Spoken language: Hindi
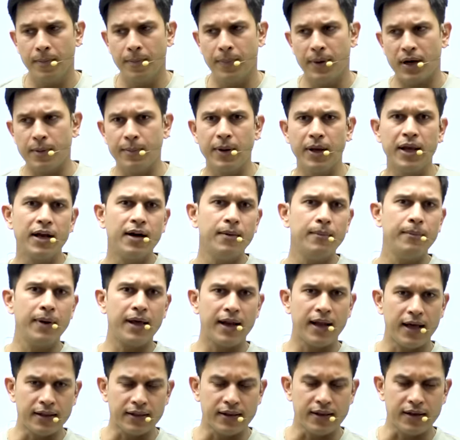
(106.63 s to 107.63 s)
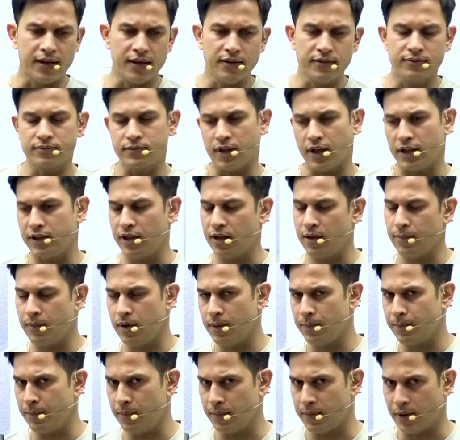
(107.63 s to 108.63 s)
बर्मिंगम में रहती हैं आई थिंक
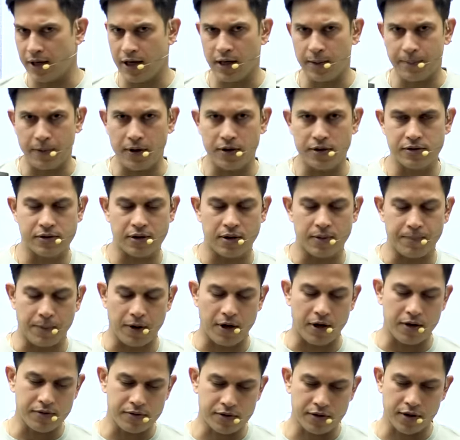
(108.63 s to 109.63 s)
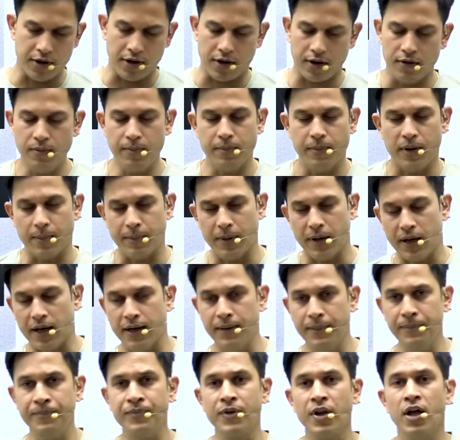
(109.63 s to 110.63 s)
मैं करेक्ट प्रोनाउंस कर रहा हूँ
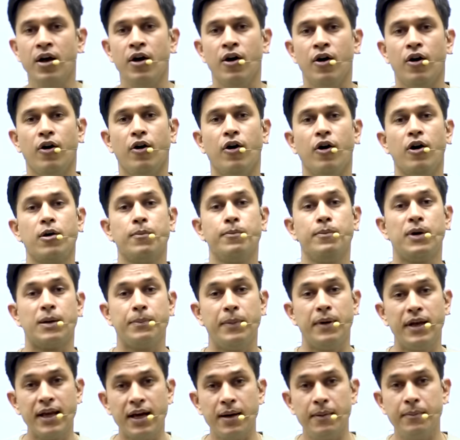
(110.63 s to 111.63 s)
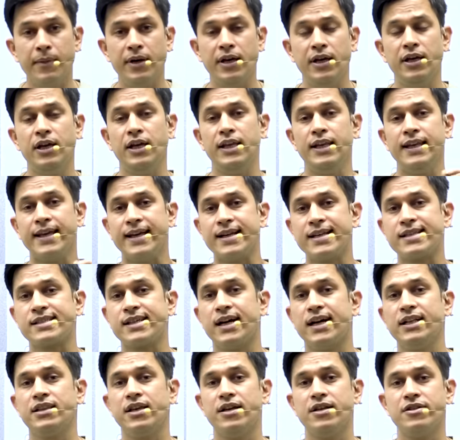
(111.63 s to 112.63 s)
बर्मिंगम और बर्मिंगम में ही इनके
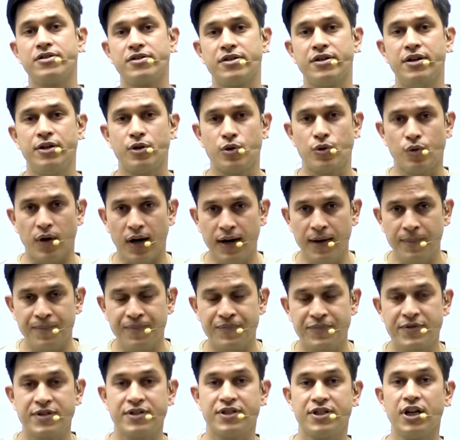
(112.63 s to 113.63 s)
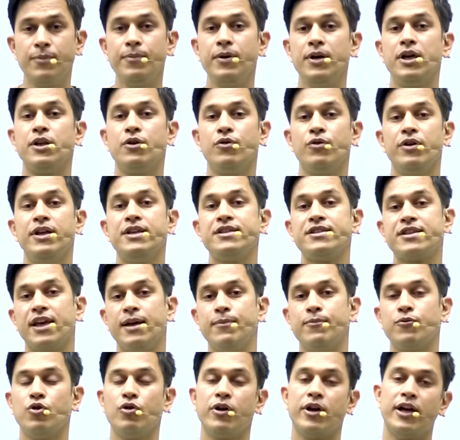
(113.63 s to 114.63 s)
साथ ये इंसिडेंट हुआ जब इन्होंने इस
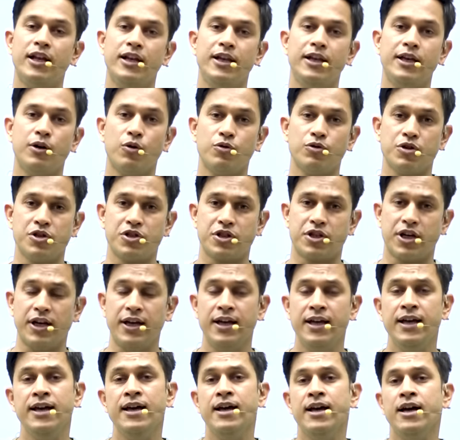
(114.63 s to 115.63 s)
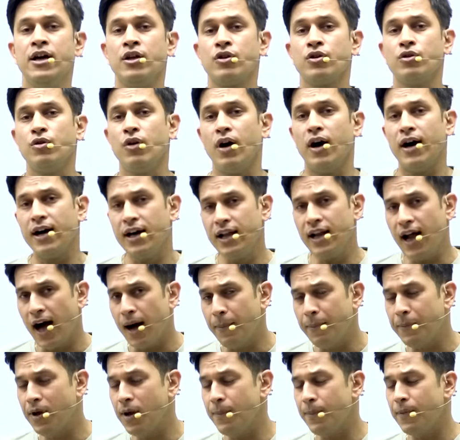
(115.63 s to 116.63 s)
गेम को खेलने की कोशिश की तो अगर
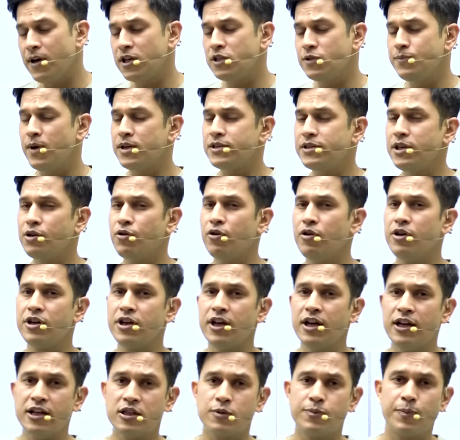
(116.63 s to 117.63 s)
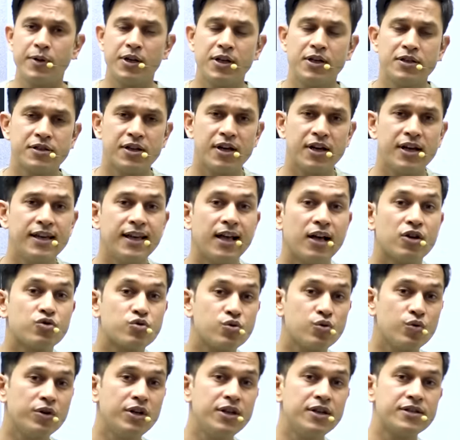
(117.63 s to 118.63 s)
आपके पास भी ऐसी कोई रियल एक्सपीरियंस है या
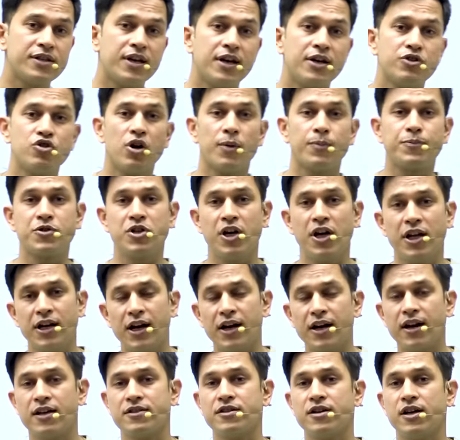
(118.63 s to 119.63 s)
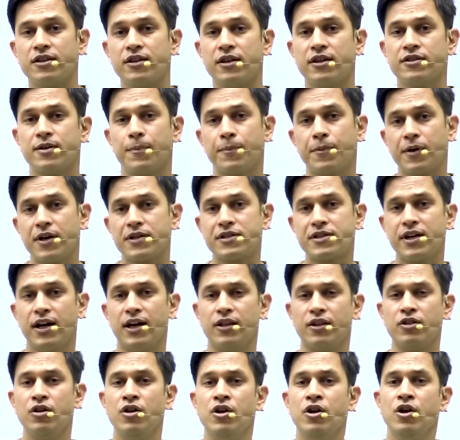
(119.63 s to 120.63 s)
स्टोरीज हैं जो आप शेयर करना चाहते हैं सबके
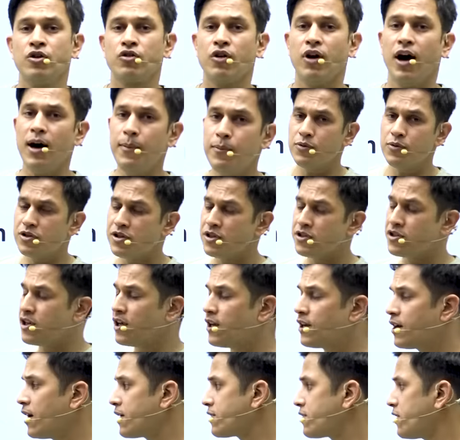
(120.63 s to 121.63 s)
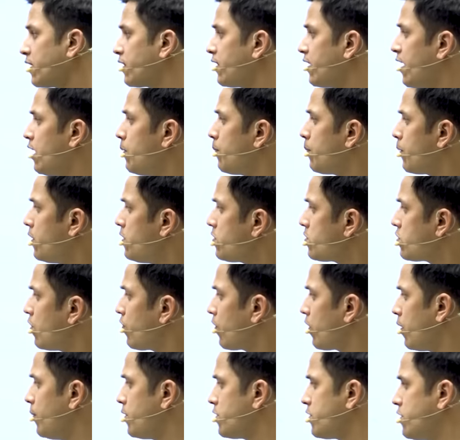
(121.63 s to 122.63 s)
साथ तो मुझसे शेयर कर सकते हैं एट प्रिंस ऑफ
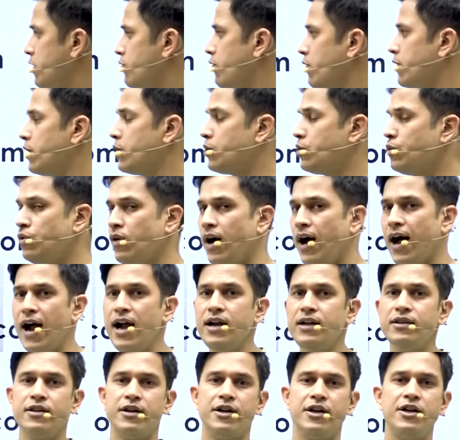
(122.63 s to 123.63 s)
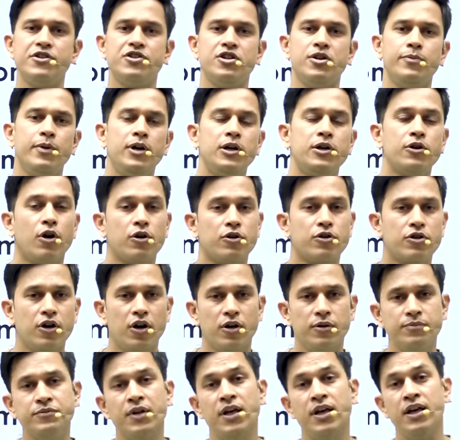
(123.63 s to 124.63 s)
केमिस्ट्री ट्वेंटी टू एट द रेट जी मेल डॉट
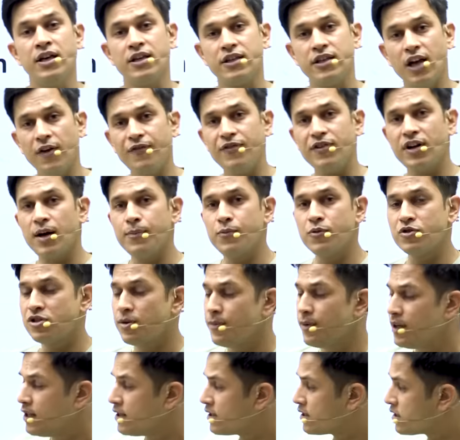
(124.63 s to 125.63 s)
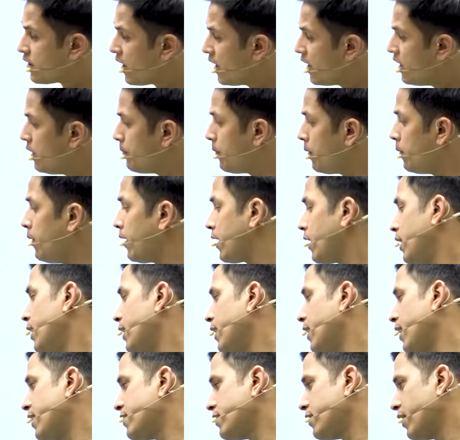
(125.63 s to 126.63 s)
कॉम या फिर आप मुझसे मेरे इंस्टा आई डी पर भी
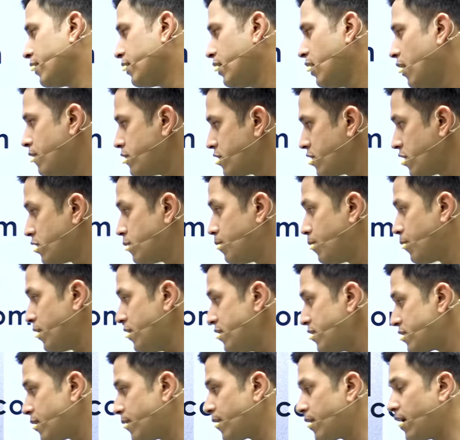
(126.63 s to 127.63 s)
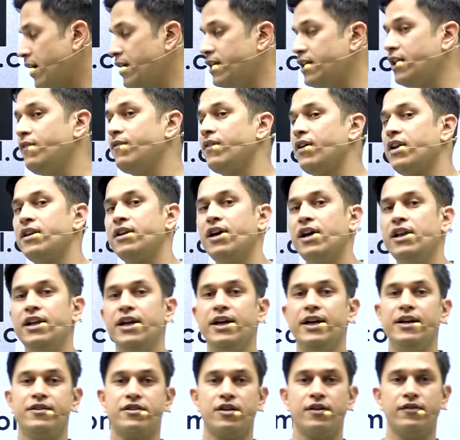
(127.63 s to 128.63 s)
कनेक्ट कर सकते हैं विच इज प्रिंस सेवन आई टी वन नाइन
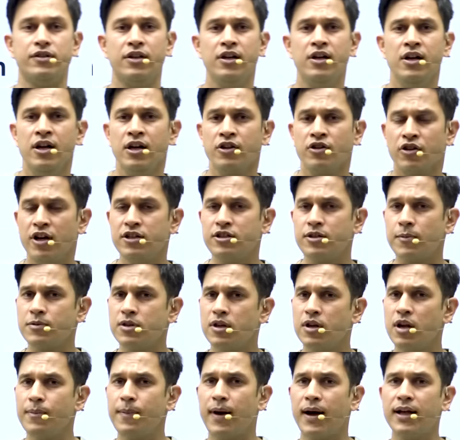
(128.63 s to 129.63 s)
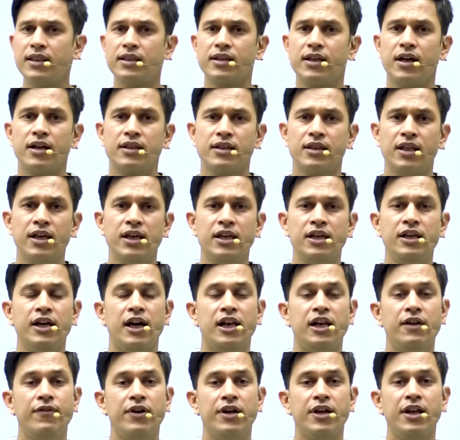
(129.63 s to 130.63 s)
एट सेवन तो ये सबसे पहले बात करते हैं कि
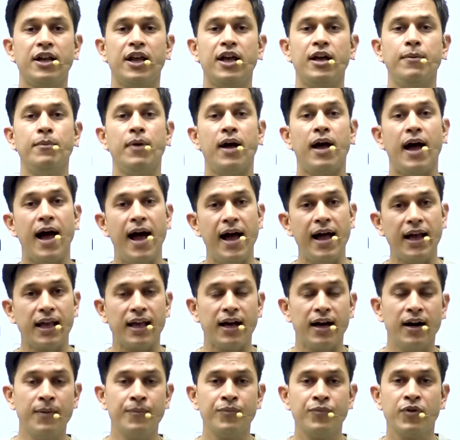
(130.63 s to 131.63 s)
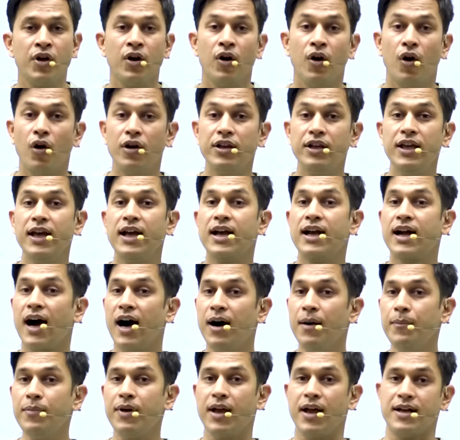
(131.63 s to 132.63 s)
एलिवेटर गेम है क्या और ये
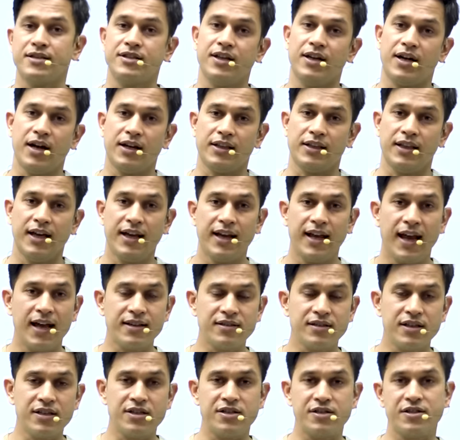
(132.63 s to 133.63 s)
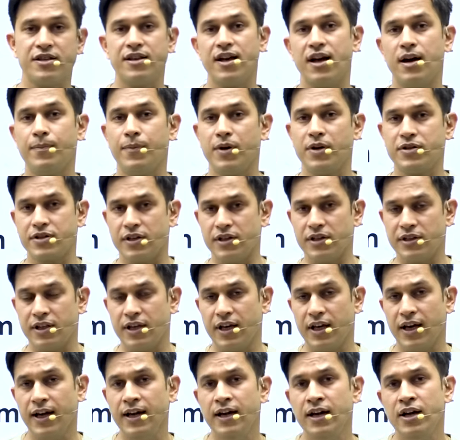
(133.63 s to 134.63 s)
काम कैसे करता है कैसे चीज़ें यहाँ पर चलती
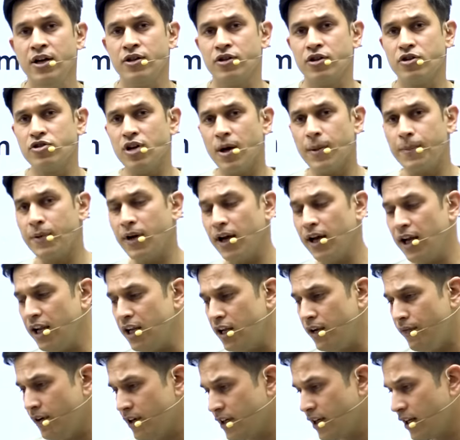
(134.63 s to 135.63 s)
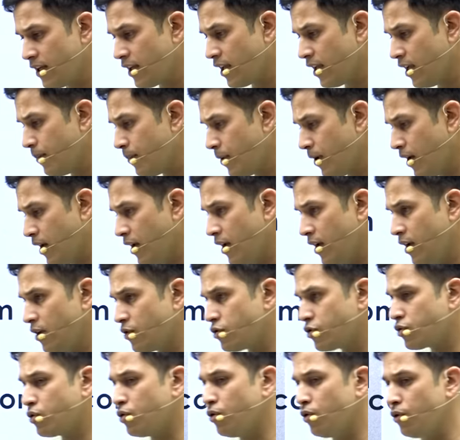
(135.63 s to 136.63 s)
है तो जो आपका एलिवेटर गेम है
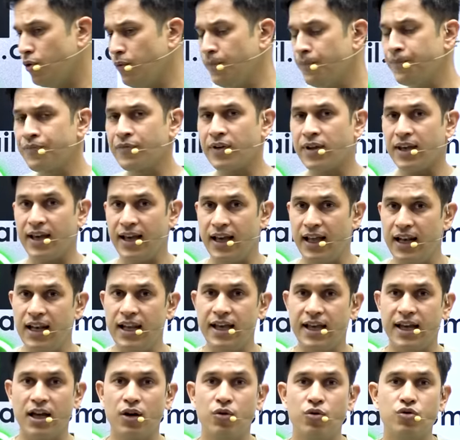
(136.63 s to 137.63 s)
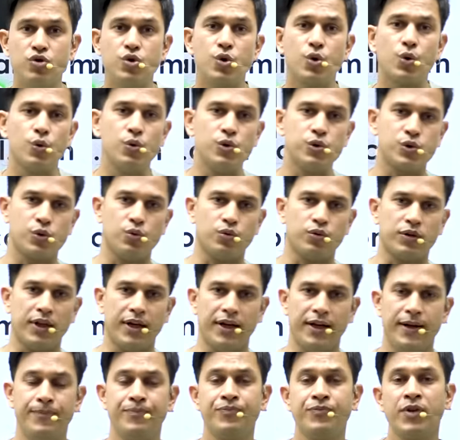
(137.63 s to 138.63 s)
इसको खेलने के कुछ रूल्स होते
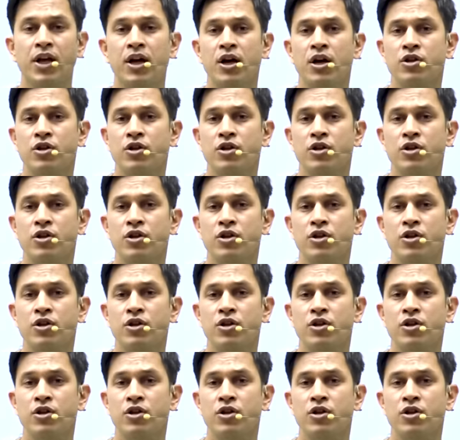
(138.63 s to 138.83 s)
हैं तो